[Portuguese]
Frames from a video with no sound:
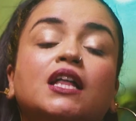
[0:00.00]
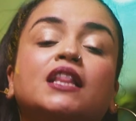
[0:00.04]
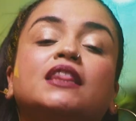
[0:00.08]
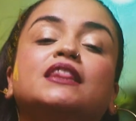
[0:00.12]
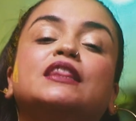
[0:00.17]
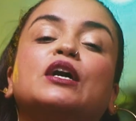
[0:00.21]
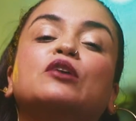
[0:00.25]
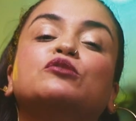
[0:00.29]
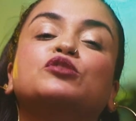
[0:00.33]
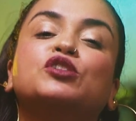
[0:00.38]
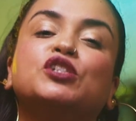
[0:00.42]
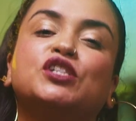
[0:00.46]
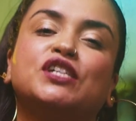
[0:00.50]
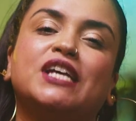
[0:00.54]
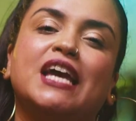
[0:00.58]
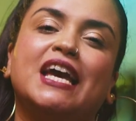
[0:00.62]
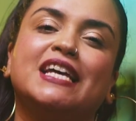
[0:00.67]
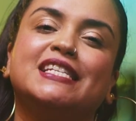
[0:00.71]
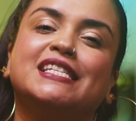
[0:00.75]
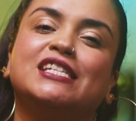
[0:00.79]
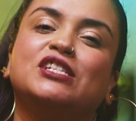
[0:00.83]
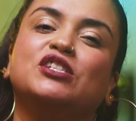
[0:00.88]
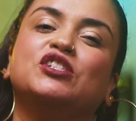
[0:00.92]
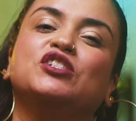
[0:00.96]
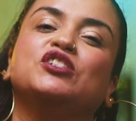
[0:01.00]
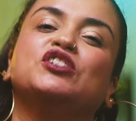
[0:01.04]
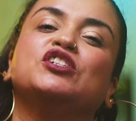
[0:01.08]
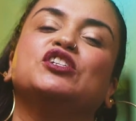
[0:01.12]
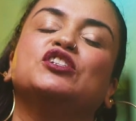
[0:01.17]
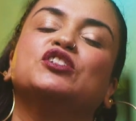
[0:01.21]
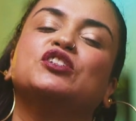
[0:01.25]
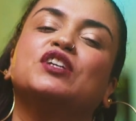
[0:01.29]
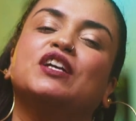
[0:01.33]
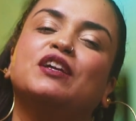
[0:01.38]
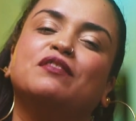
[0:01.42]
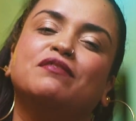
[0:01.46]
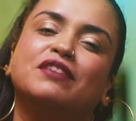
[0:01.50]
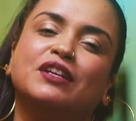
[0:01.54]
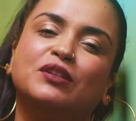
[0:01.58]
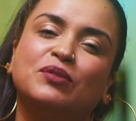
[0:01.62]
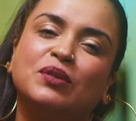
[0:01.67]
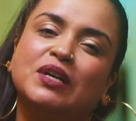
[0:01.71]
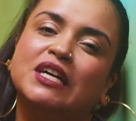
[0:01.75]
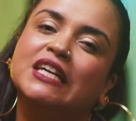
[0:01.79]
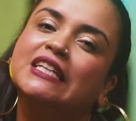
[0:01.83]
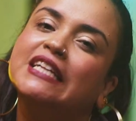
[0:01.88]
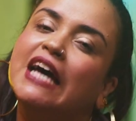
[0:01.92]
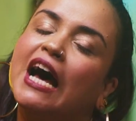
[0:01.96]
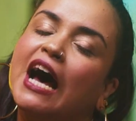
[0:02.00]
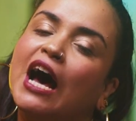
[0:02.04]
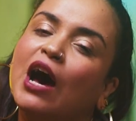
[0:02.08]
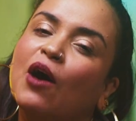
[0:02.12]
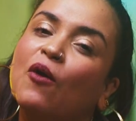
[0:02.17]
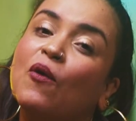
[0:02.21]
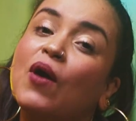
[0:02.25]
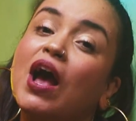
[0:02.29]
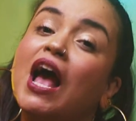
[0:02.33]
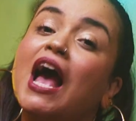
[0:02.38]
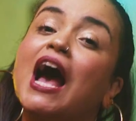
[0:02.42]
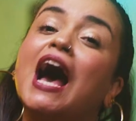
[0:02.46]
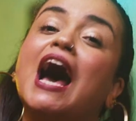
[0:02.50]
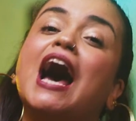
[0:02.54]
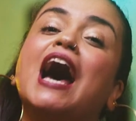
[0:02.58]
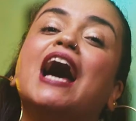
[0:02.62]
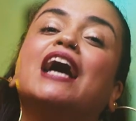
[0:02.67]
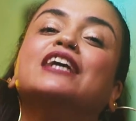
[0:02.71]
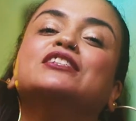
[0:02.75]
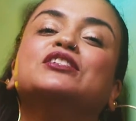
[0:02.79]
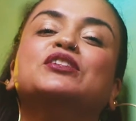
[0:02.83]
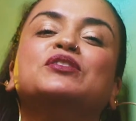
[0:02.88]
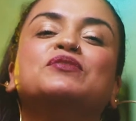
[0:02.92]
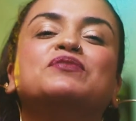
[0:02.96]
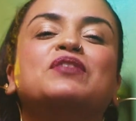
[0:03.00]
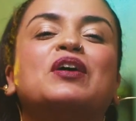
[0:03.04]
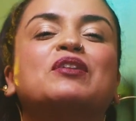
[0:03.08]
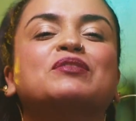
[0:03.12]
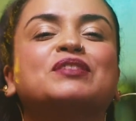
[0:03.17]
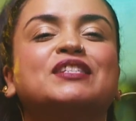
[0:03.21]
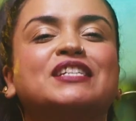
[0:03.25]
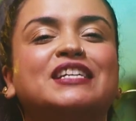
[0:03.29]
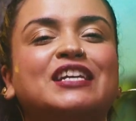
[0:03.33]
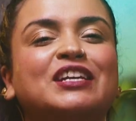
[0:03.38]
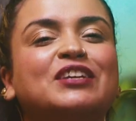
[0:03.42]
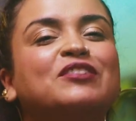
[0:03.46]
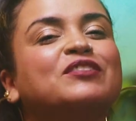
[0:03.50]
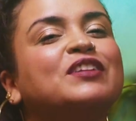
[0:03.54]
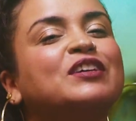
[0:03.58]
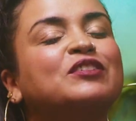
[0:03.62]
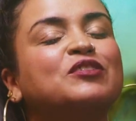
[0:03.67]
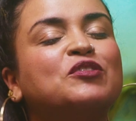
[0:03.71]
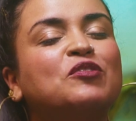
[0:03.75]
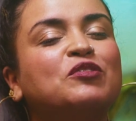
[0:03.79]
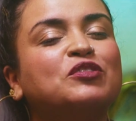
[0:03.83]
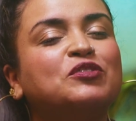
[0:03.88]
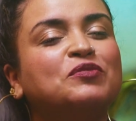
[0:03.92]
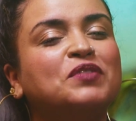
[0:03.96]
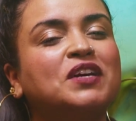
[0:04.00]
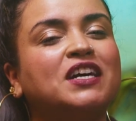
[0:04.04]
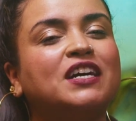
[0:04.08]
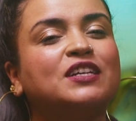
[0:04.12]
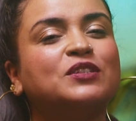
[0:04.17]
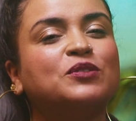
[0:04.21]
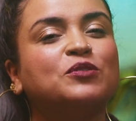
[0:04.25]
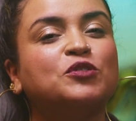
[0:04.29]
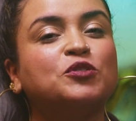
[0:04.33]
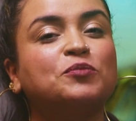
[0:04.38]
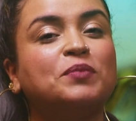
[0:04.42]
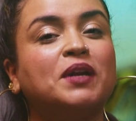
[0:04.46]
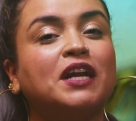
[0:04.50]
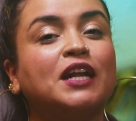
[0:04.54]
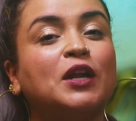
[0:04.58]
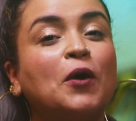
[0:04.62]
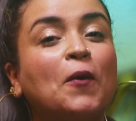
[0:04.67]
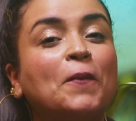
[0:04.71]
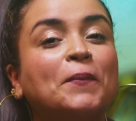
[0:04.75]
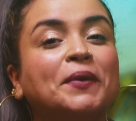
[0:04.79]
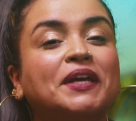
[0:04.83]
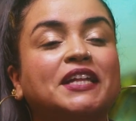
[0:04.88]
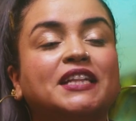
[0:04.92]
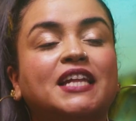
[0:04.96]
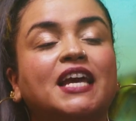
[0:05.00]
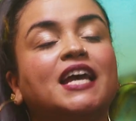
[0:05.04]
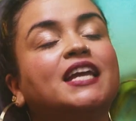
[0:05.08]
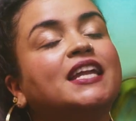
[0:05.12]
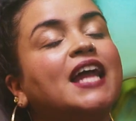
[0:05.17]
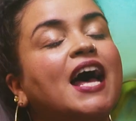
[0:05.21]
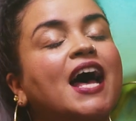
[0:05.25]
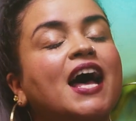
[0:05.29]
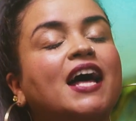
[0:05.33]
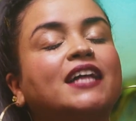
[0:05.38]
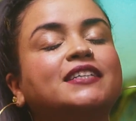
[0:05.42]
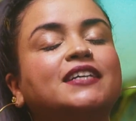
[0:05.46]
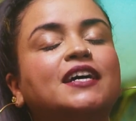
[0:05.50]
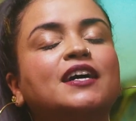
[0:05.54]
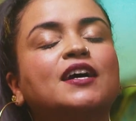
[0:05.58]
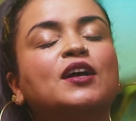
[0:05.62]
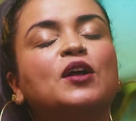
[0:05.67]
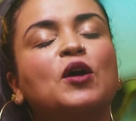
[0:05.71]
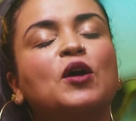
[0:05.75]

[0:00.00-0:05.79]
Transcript: Não te esquece de te inscrever no canal, ativar o sininho das notificações para não perder nada,